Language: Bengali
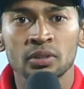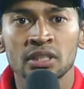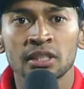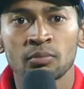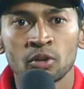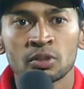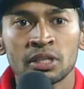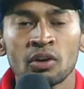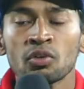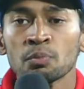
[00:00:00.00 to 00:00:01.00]
সেক্ষেত্রে বলবো
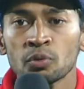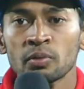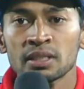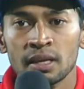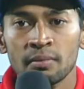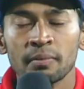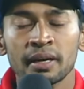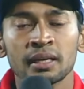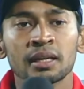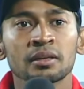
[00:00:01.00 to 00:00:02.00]
যে আরও ইম্প্রুভ আছে আমার
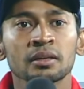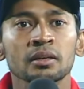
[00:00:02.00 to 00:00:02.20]
ব্যাটিংয়ে